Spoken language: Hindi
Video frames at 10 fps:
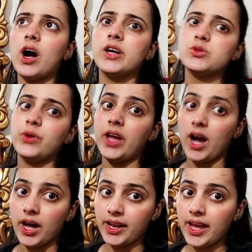आज उन्हें
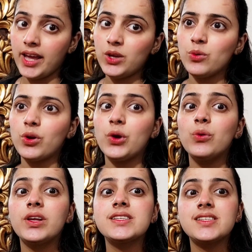आना है क्योंकि
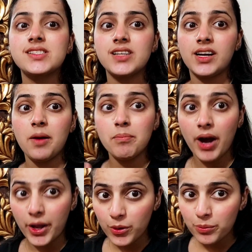उनकी सिस्टर का
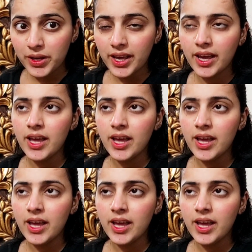मायो भी है